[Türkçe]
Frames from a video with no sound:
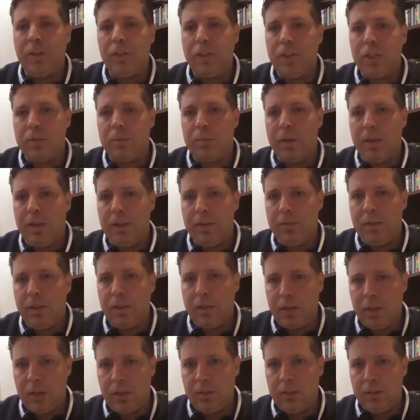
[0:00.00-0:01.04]
çıkma evde
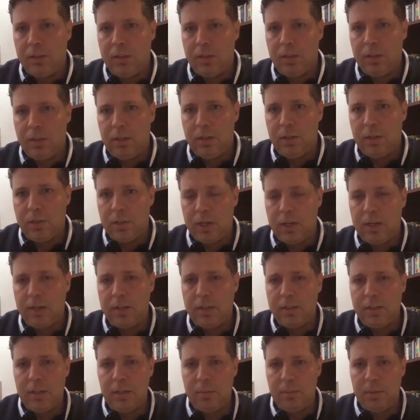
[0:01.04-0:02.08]
kal e,
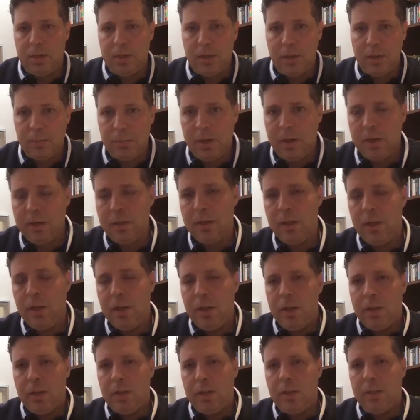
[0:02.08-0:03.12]
çağrısıyla beraber
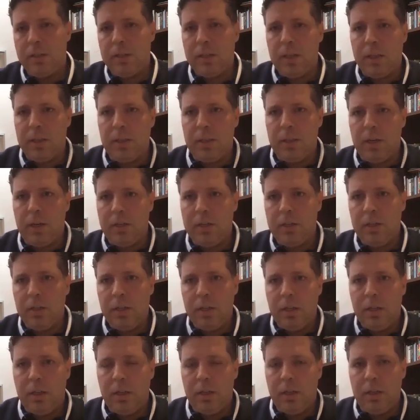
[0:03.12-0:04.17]
insanlar
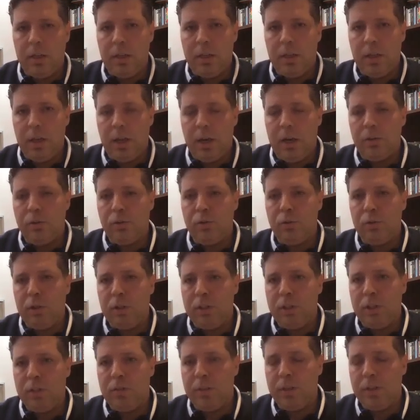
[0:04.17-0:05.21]
e, her türlü
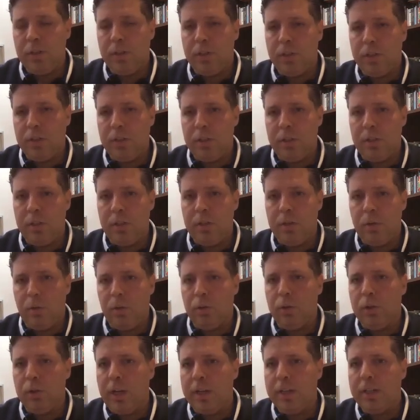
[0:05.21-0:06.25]
alışverişini
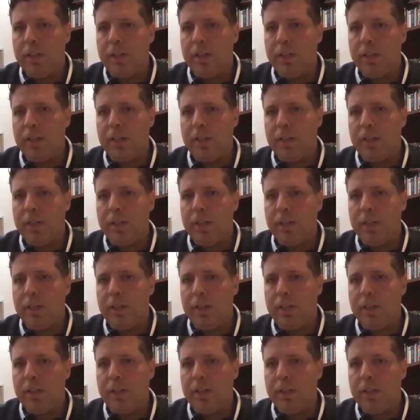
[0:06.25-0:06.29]
online